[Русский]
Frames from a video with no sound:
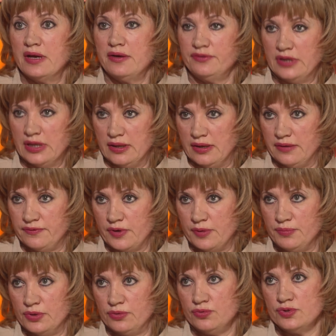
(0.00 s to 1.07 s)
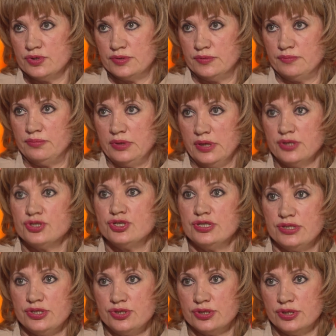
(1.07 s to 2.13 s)
автолавками. То есть была
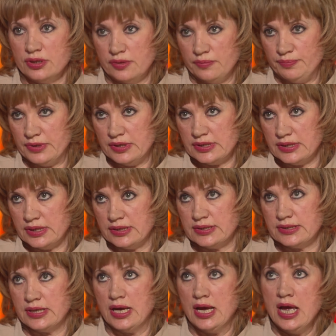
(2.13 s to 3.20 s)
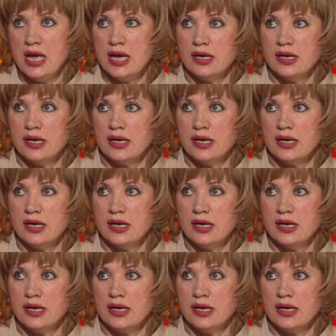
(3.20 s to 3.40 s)
частичная компенсация.